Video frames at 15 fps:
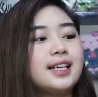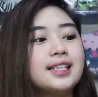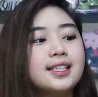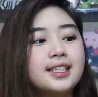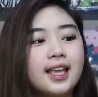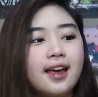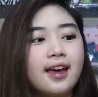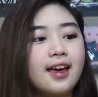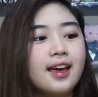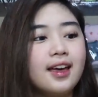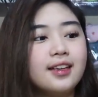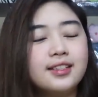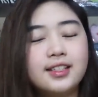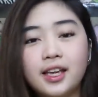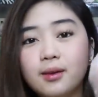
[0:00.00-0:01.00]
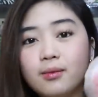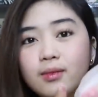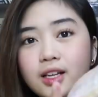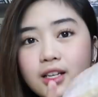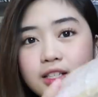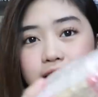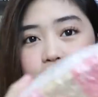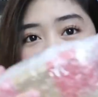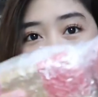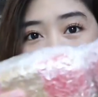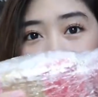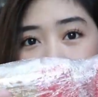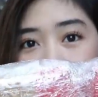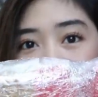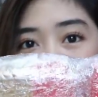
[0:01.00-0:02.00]
Kasi same lang
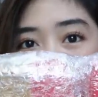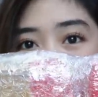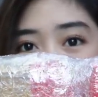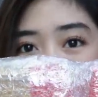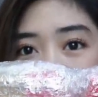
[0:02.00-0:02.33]
sila ng